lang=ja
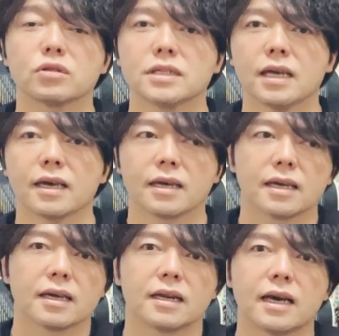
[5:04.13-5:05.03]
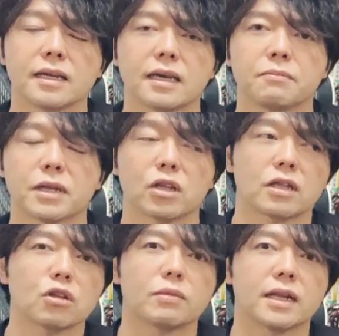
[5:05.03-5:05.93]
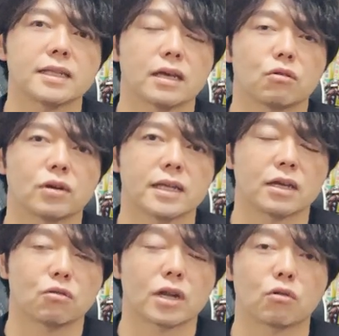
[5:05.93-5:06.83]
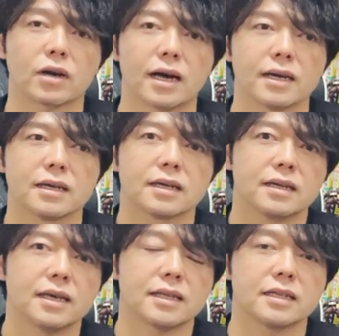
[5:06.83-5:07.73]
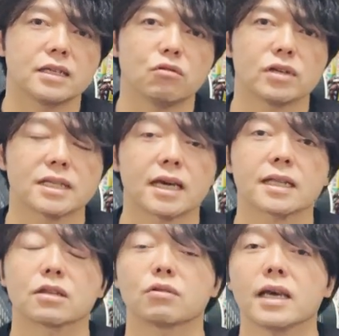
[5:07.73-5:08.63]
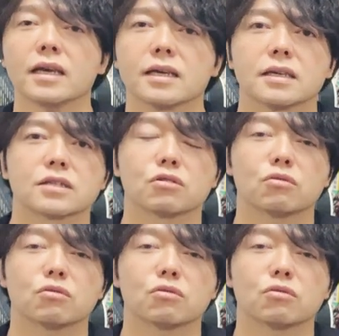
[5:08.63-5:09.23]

して来年また例えば0.5、0.5なのか、0.25に下げた後ね、それ